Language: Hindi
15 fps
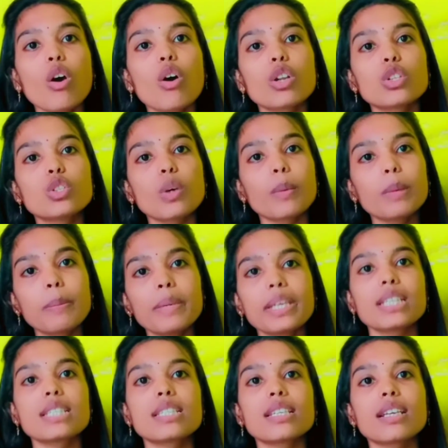और जो अभी पी
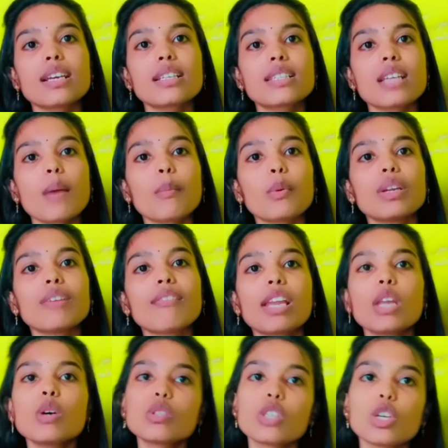एन एस टी का एग्ज़ाम होने
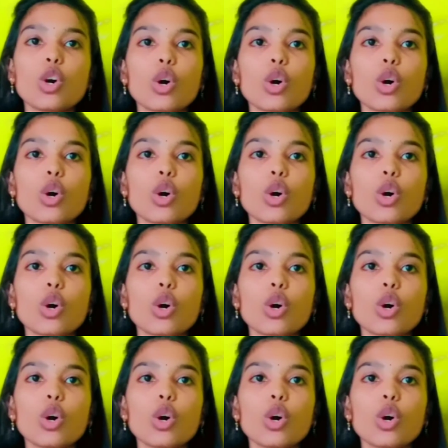वाला है उससे